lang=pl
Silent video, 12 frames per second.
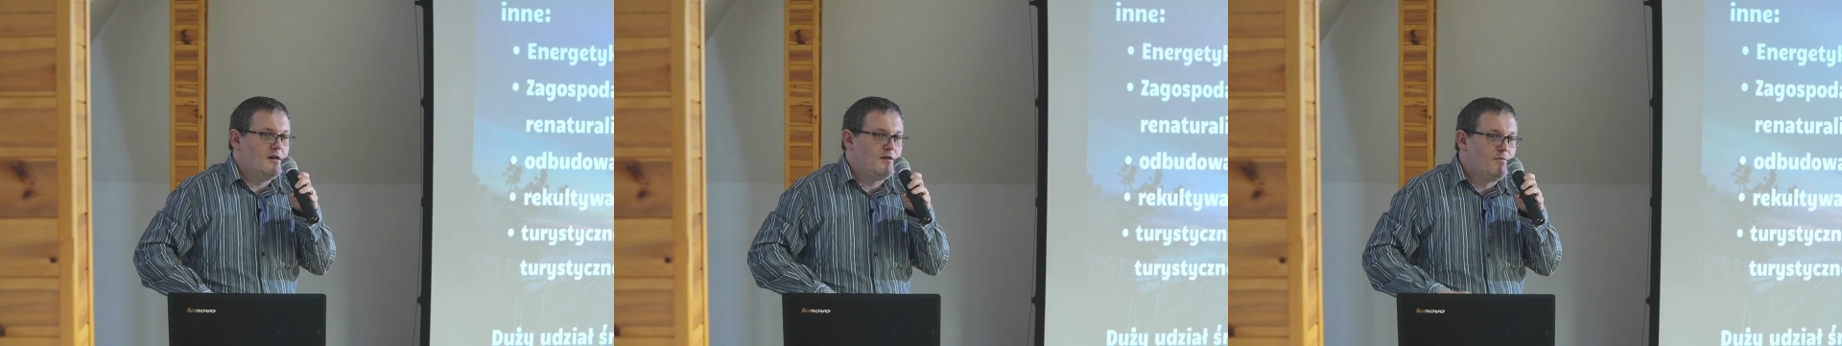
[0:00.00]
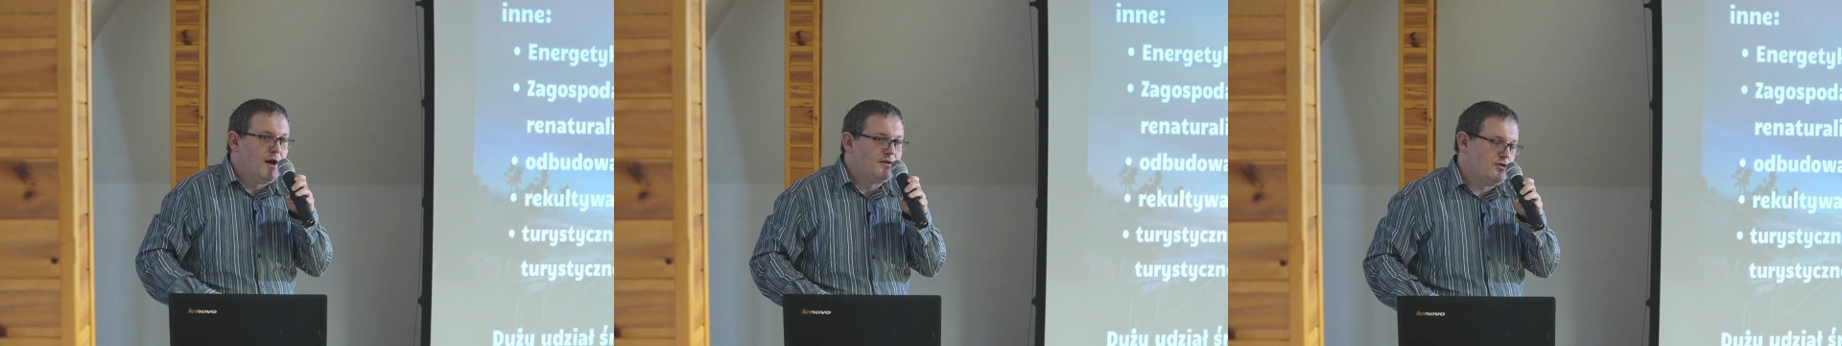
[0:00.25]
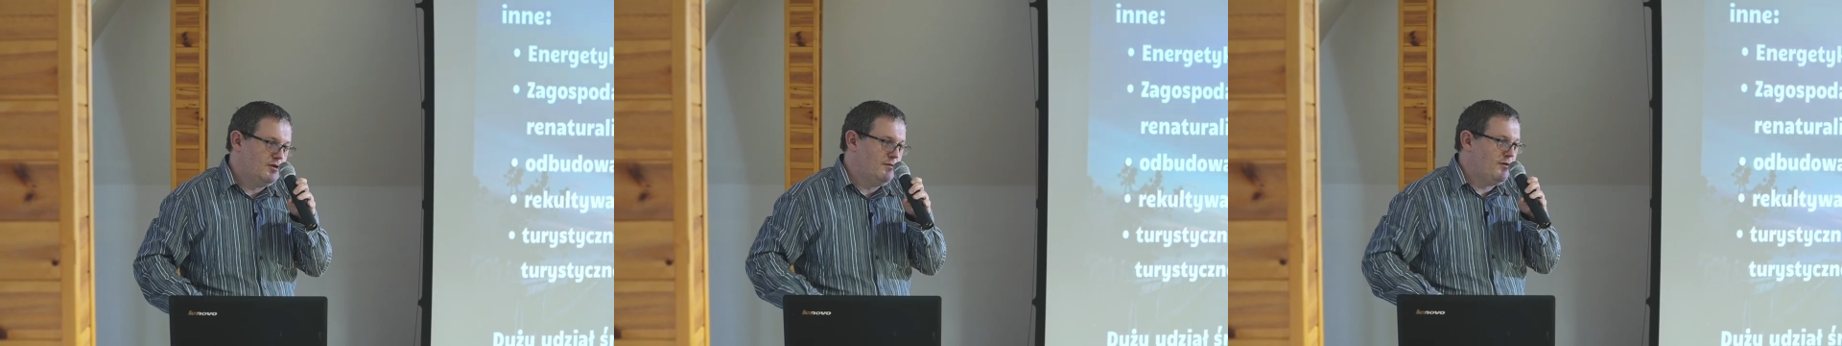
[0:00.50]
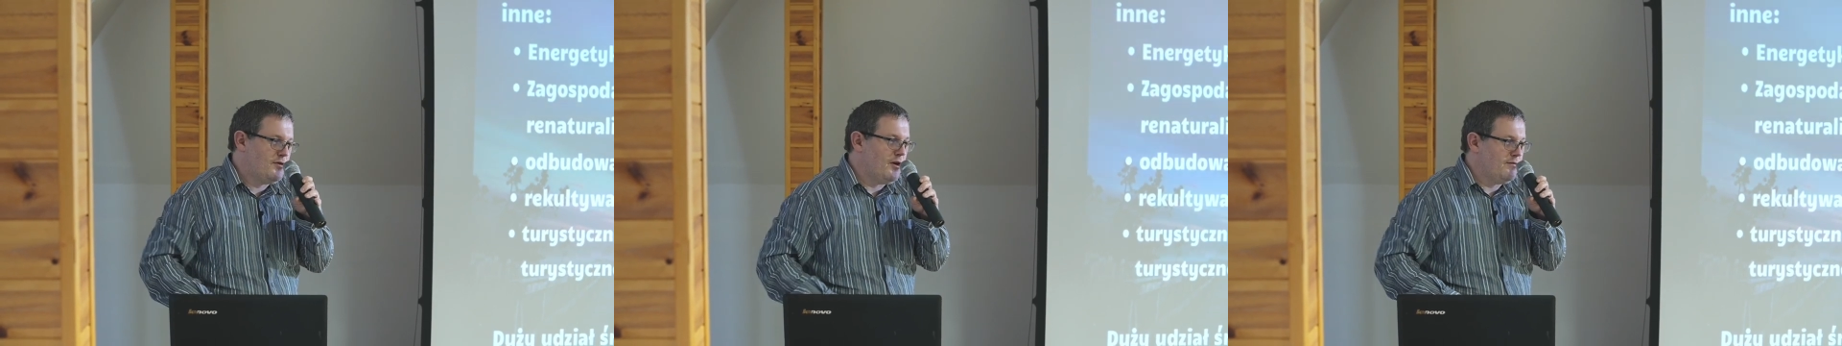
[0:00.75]
zmiany
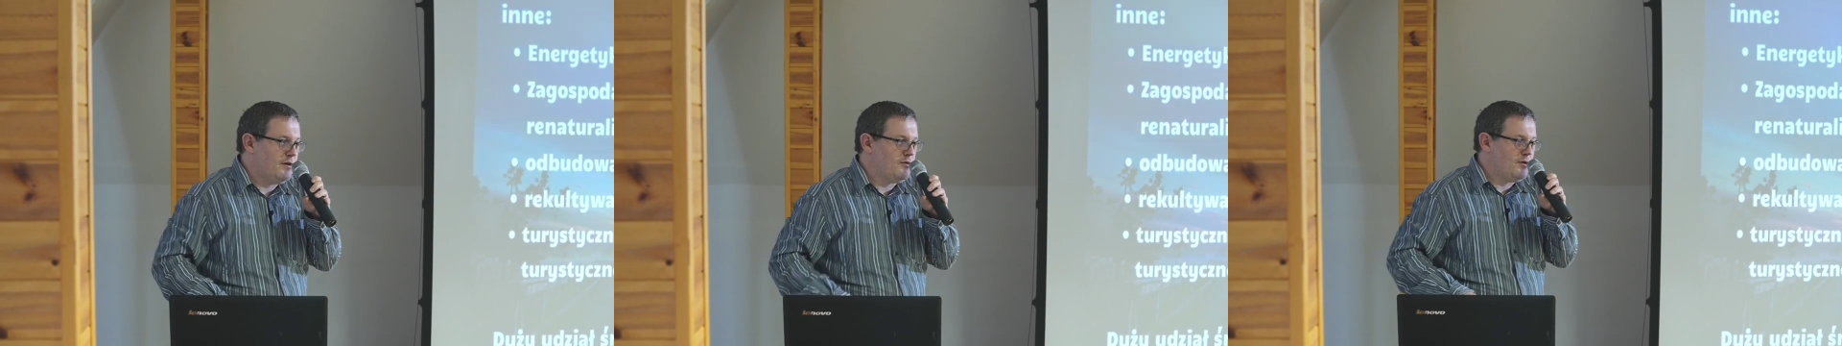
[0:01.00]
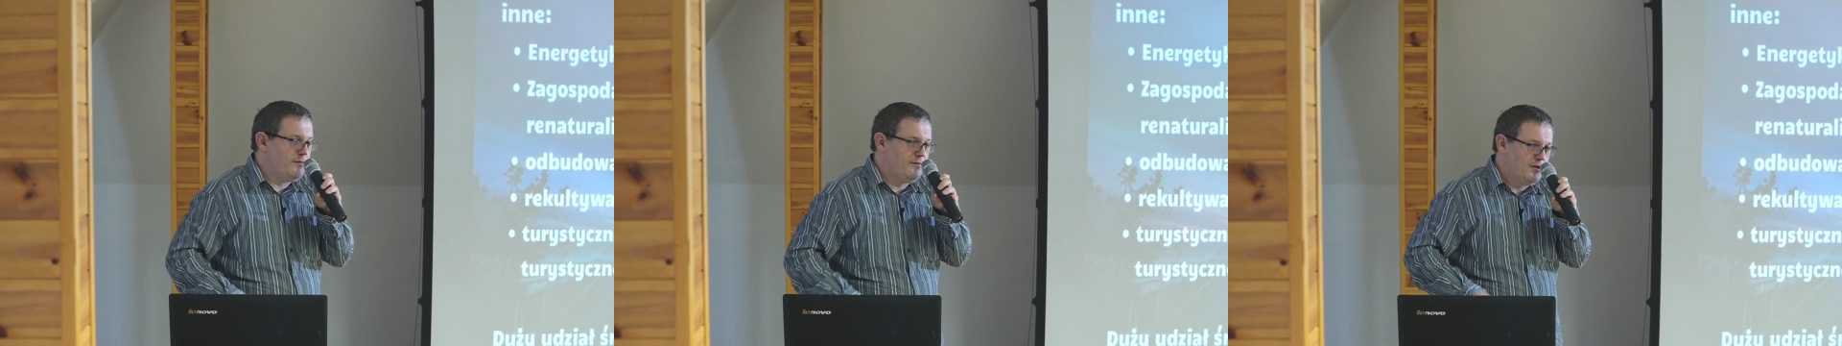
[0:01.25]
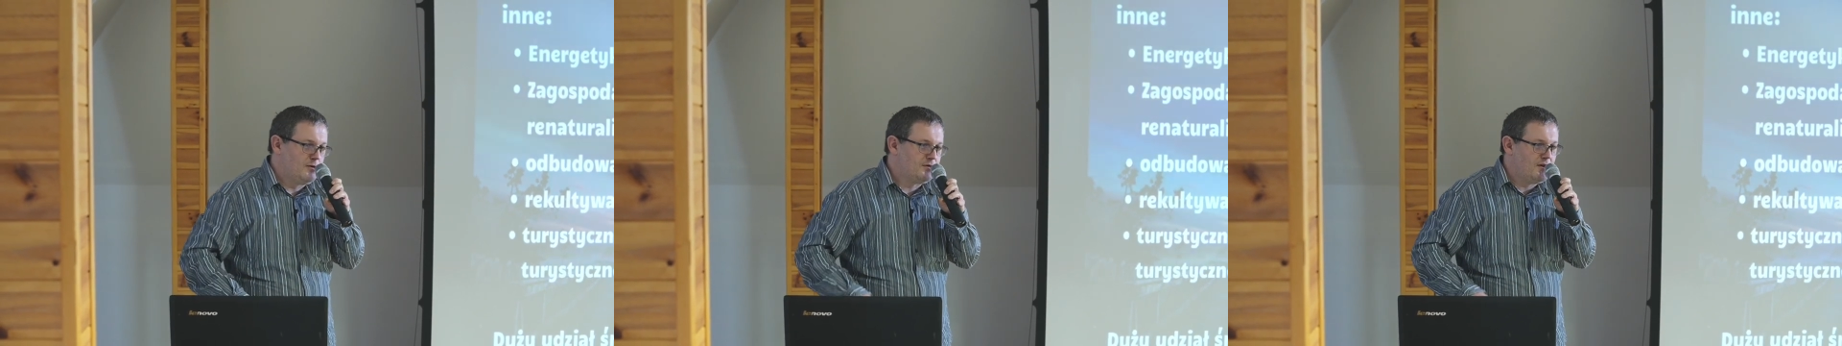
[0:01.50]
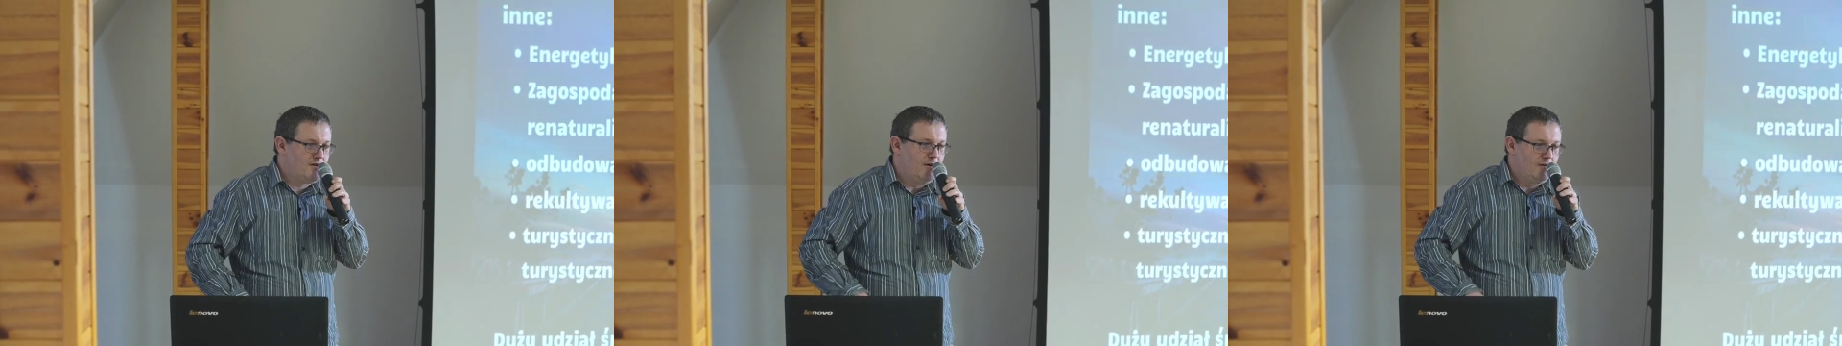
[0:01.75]
środowiskowe, które w wyniku
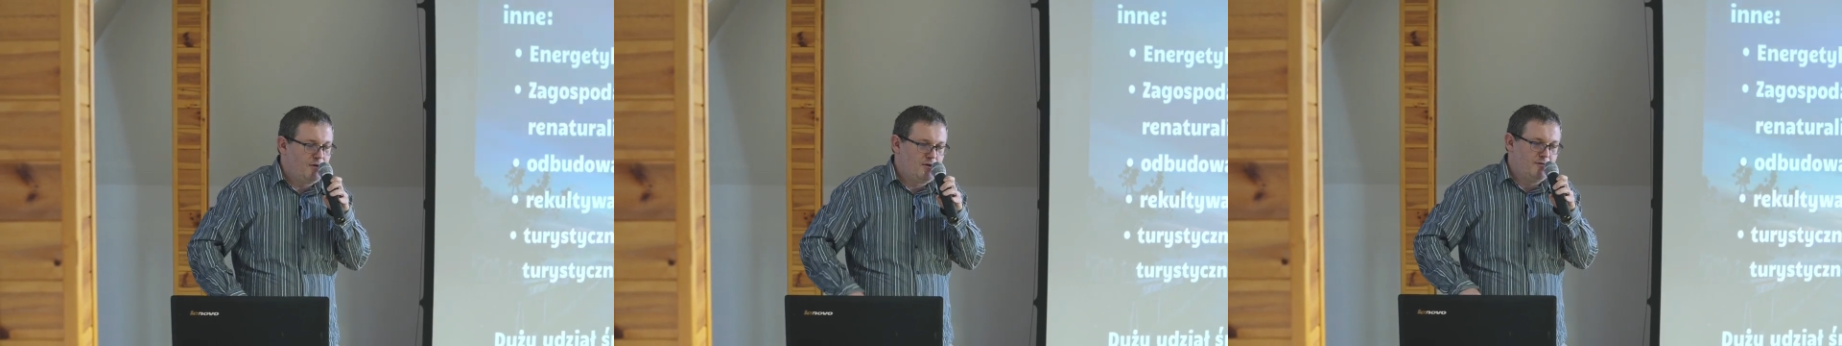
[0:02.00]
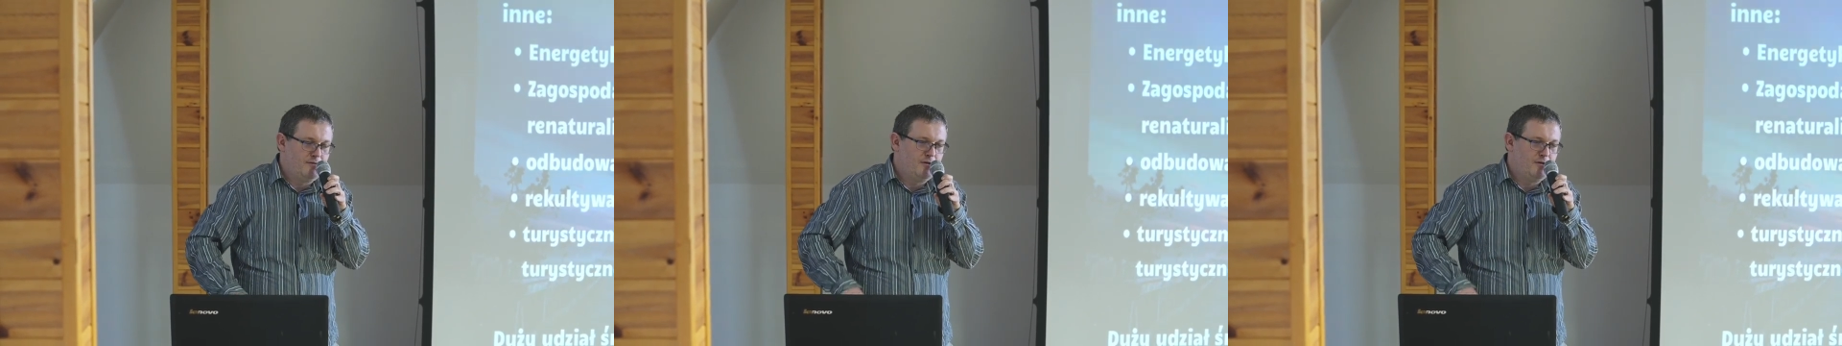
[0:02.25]
tej działalności,